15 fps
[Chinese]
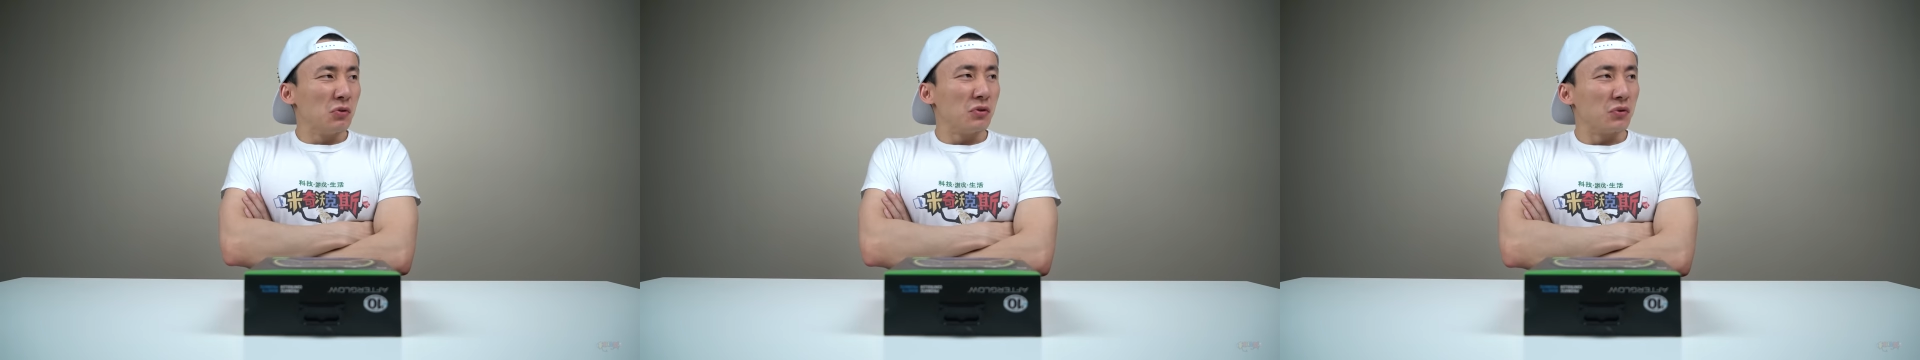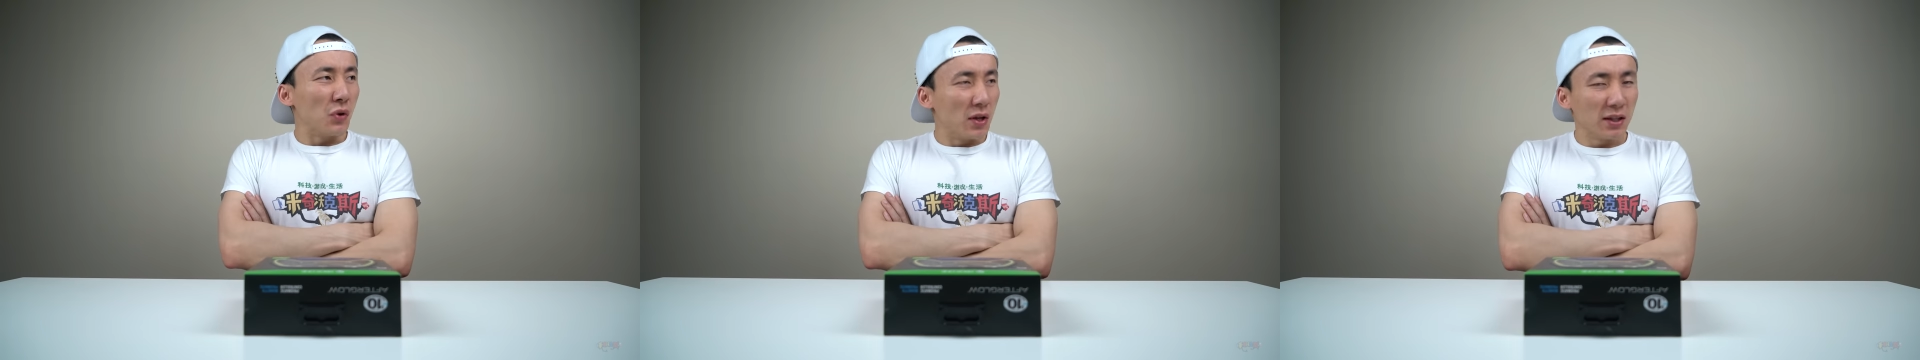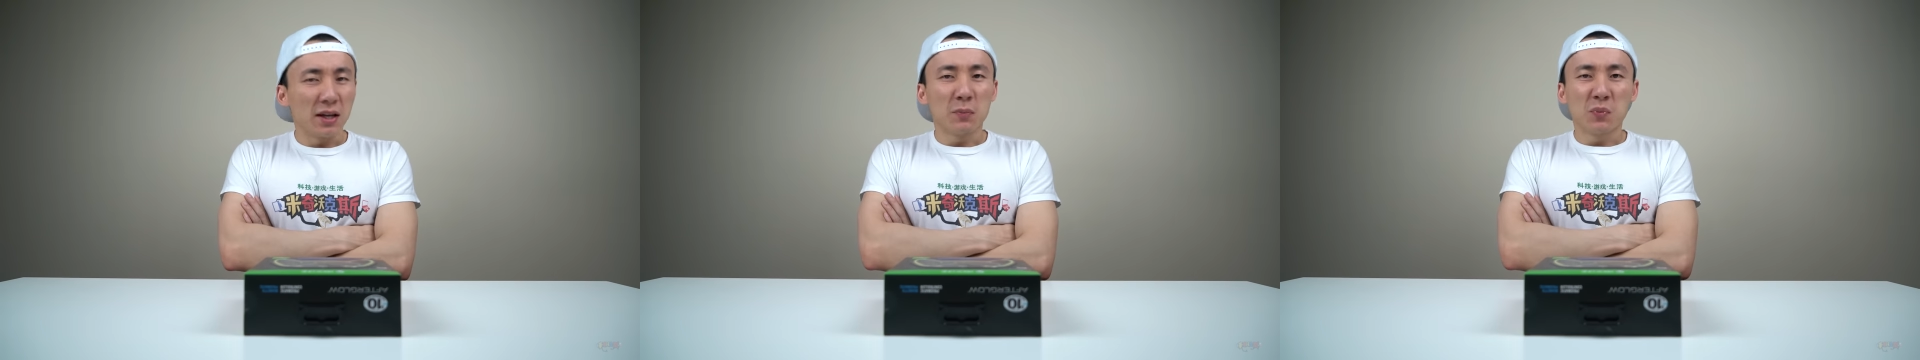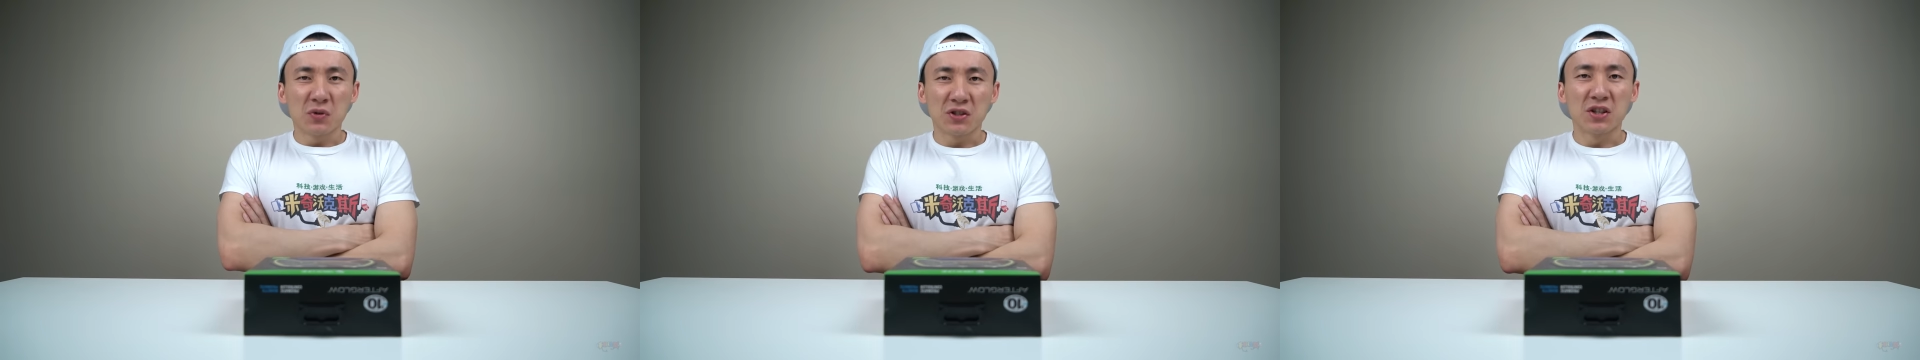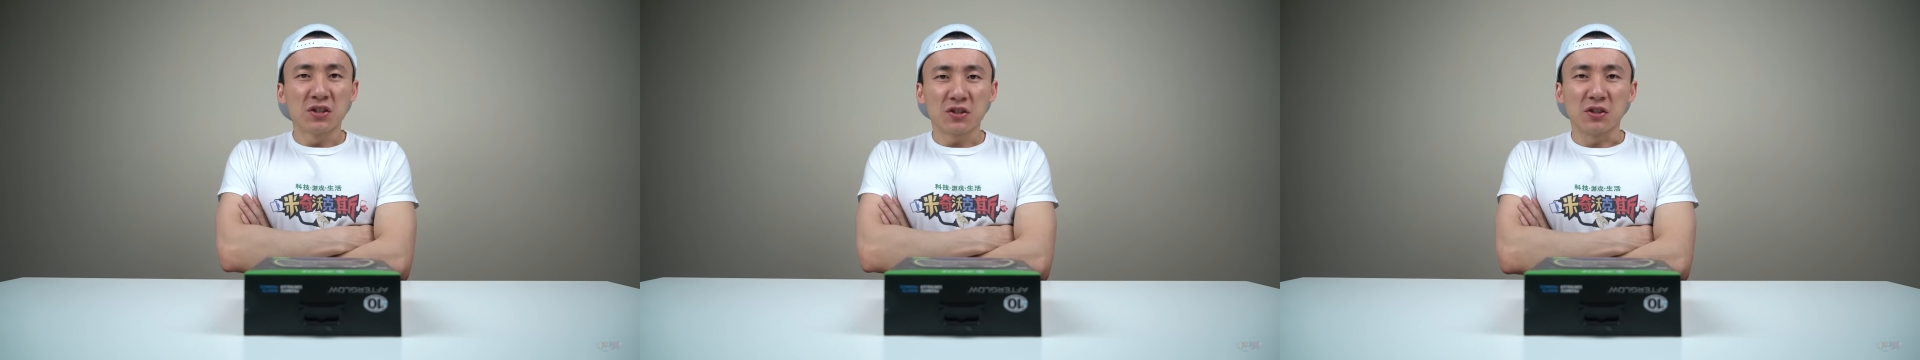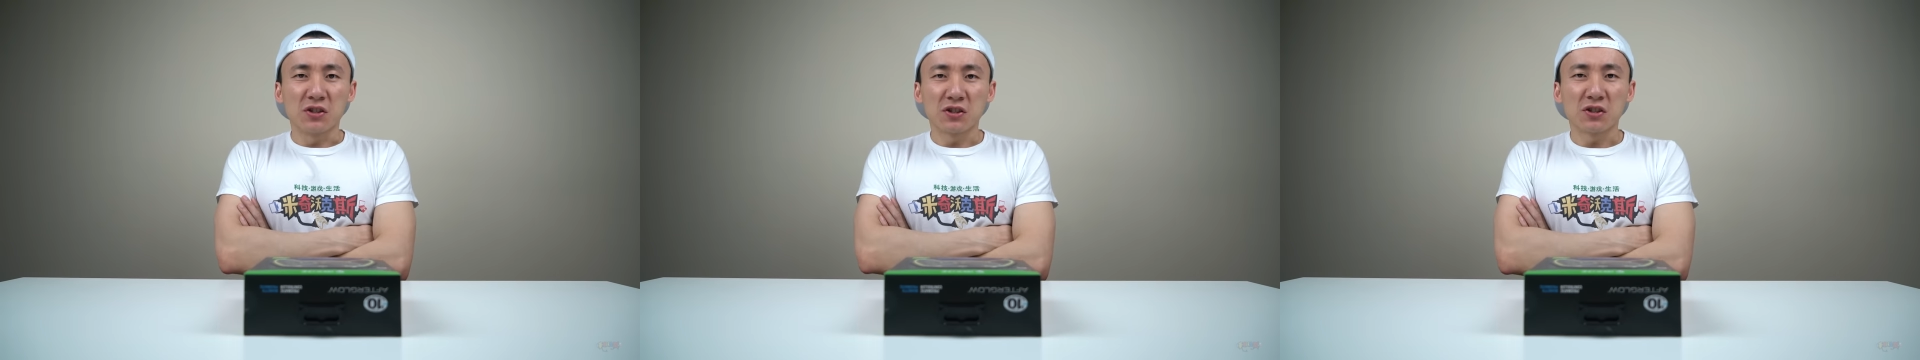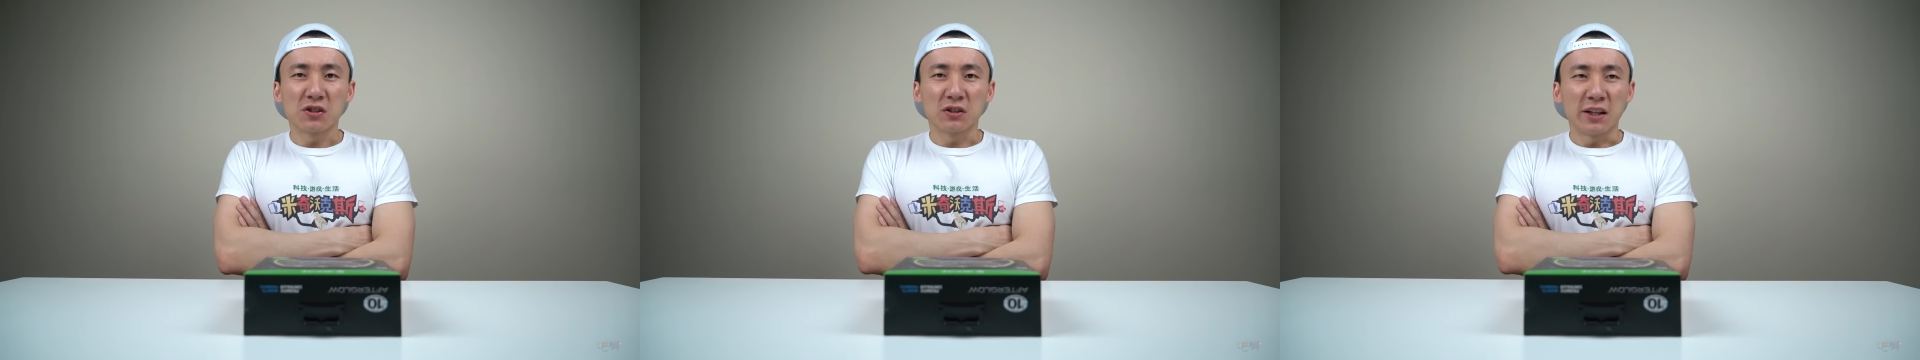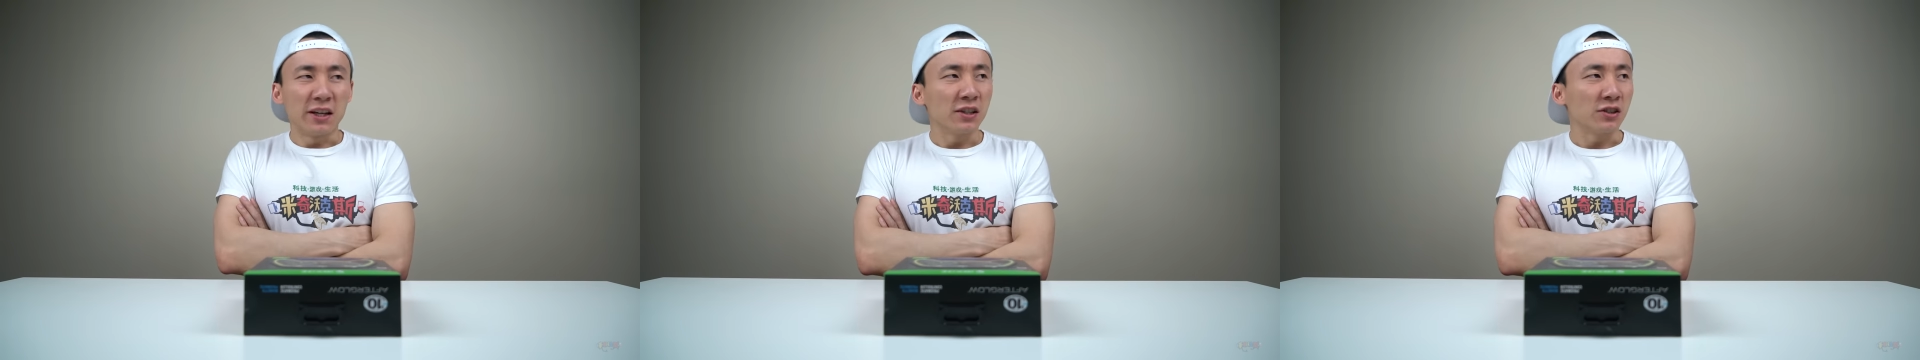原来不仅仅是雷